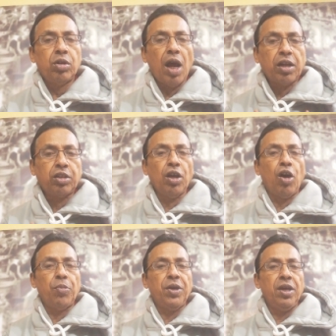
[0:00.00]
রাখতে
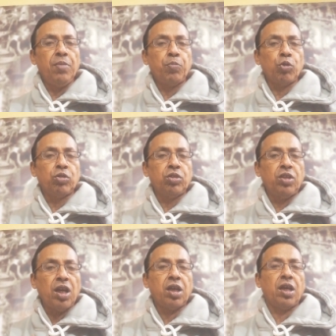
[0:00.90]
হবে
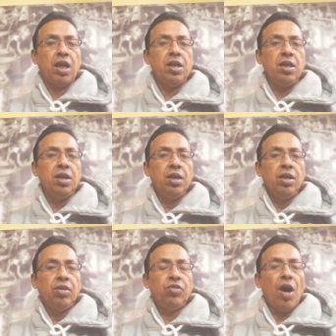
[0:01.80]
প্রত্যেককেই
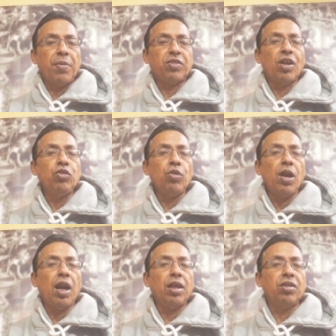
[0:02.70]
যে আমরা
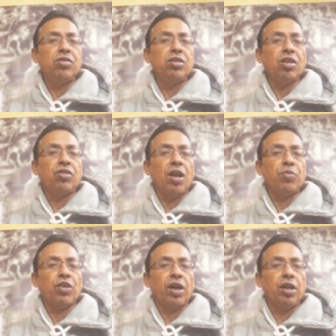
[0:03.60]
সেঞ্চুরিয়ানে যে
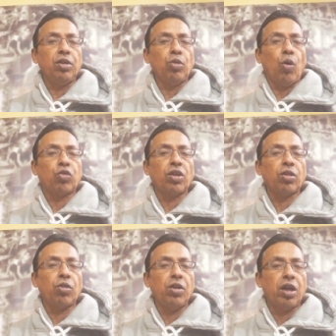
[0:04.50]
জিতেছিলাম সেখানে কিন্তু
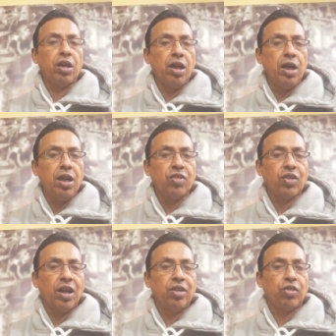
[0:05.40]
অসাধারণ একটি
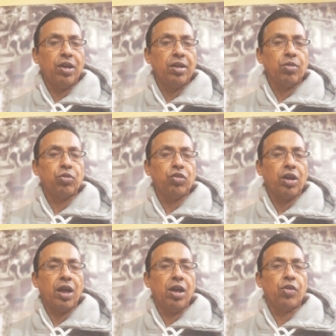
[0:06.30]
ইনিংস খেলেছিলেন হচ্ছে
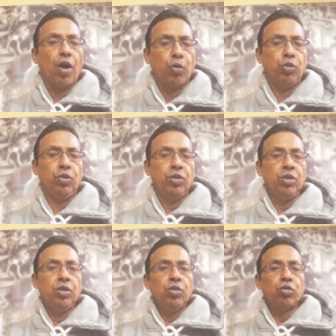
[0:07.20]
কে এল রাহুল
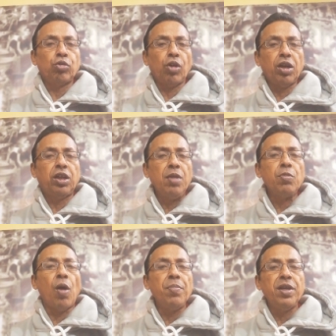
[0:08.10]
সুতরাং টিম
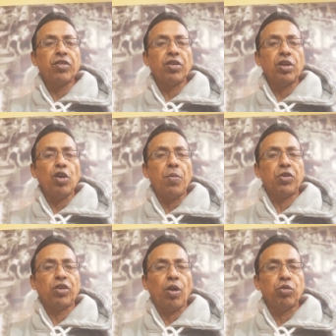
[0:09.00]
কম্বিনেশন কী
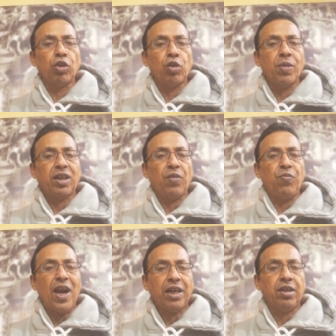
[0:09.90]
হবে সেটাও যেরকম একটা
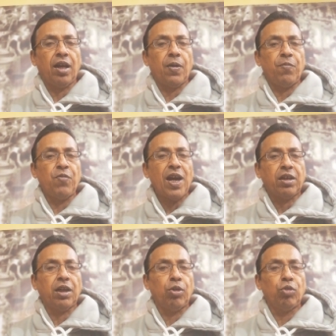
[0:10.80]
ফ্যাক্টর
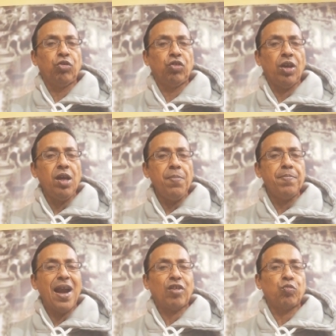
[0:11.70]
ফ্যাক্টর হচ্ছে
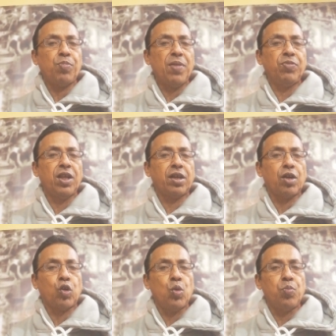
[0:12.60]

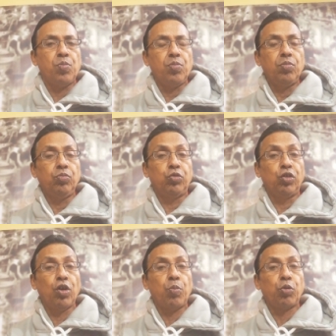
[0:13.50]
ব্যাটসম্যানদেরকে খুব
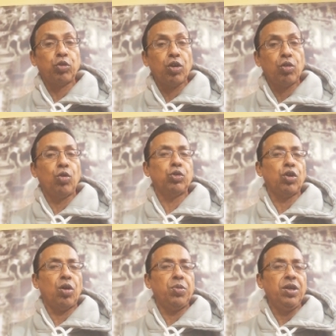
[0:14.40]
দৃঢ় প্রতিজ্ঞ
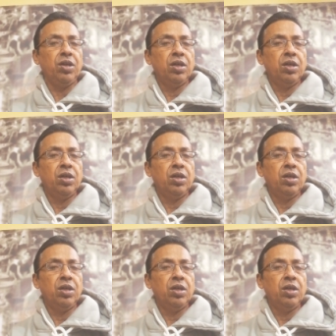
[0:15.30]
হতে হবে